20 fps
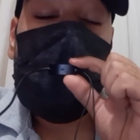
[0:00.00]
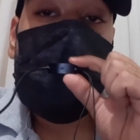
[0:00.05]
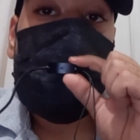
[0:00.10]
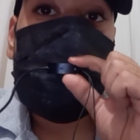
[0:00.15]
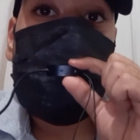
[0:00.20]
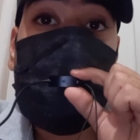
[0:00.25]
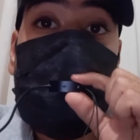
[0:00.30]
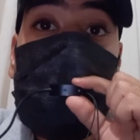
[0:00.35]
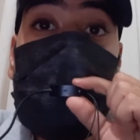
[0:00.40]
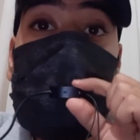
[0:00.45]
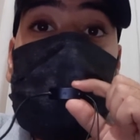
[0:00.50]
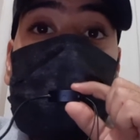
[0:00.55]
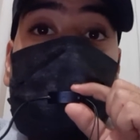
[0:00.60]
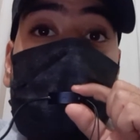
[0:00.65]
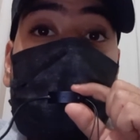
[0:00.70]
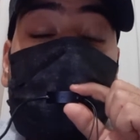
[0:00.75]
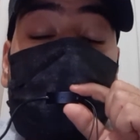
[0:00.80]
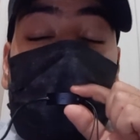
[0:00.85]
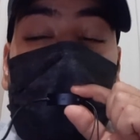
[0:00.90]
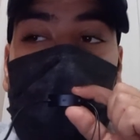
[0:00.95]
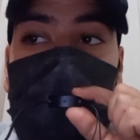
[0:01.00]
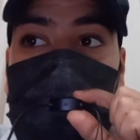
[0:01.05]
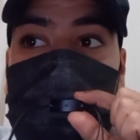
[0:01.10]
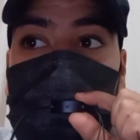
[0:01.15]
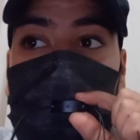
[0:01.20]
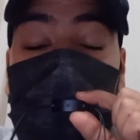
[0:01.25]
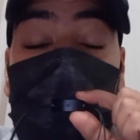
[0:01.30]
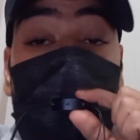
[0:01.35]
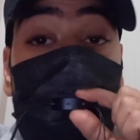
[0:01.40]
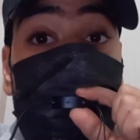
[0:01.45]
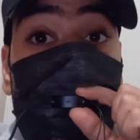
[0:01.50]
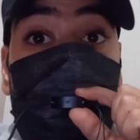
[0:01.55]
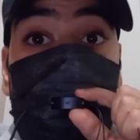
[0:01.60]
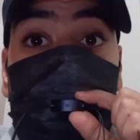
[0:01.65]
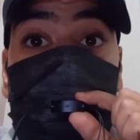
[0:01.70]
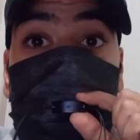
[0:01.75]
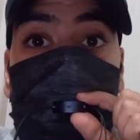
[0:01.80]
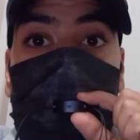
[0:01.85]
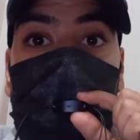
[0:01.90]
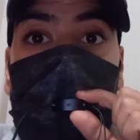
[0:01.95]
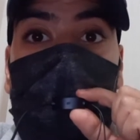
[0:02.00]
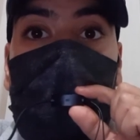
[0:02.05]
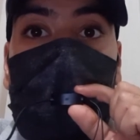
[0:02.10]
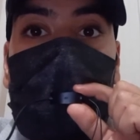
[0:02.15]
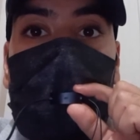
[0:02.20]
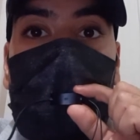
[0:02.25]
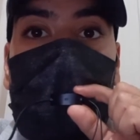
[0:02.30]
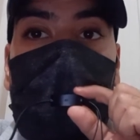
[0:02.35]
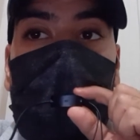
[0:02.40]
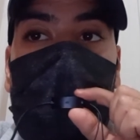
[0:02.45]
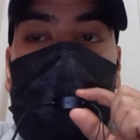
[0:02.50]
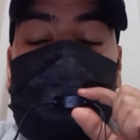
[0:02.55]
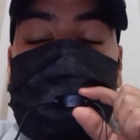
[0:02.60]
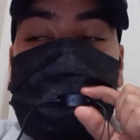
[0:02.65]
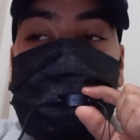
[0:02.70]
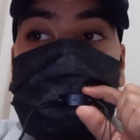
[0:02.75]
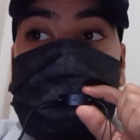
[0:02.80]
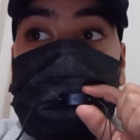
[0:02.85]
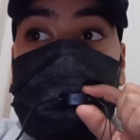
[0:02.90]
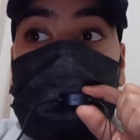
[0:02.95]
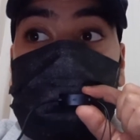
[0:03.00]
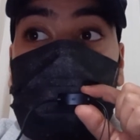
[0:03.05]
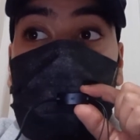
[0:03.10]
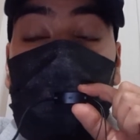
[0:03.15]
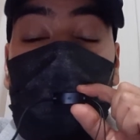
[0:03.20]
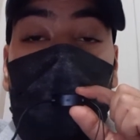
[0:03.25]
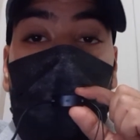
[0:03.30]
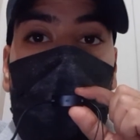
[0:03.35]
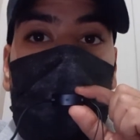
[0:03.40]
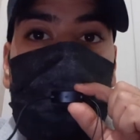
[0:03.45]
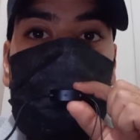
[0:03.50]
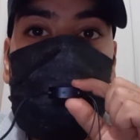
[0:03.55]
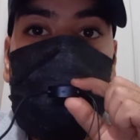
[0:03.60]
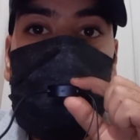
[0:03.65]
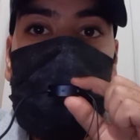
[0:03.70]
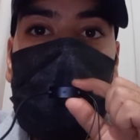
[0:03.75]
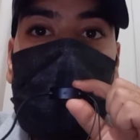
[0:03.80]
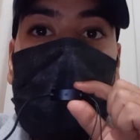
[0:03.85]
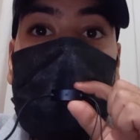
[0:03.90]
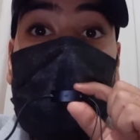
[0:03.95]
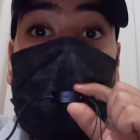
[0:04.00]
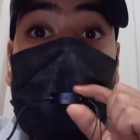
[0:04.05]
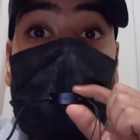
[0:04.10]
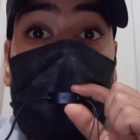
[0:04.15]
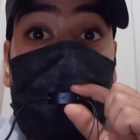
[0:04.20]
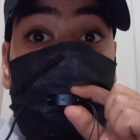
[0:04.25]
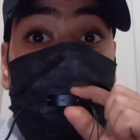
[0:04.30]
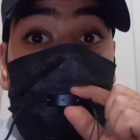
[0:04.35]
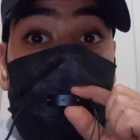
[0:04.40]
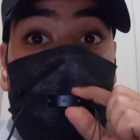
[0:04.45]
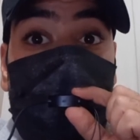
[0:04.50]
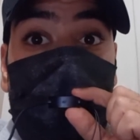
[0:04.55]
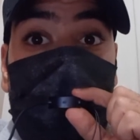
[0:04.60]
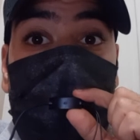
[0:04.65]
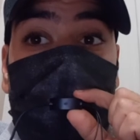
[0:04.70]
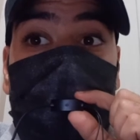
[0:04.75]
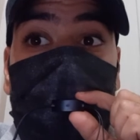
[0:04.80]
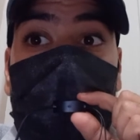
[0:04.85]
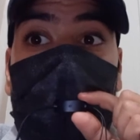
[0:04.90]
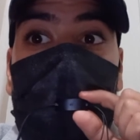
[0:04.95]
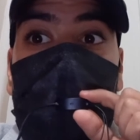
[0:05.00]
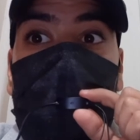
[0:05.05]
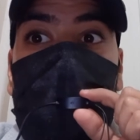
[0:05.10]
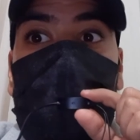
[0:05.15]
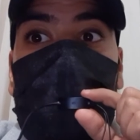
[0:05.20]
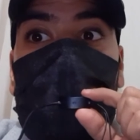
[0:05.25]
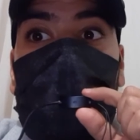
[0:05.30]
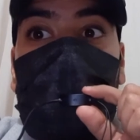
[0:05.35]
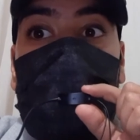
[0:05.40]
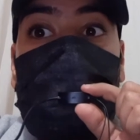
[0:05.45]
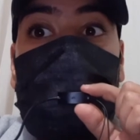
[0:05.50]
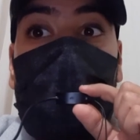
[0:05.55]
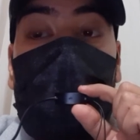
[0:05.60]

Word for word: بداية هذا الأمر آه، طرح كثيرا قبل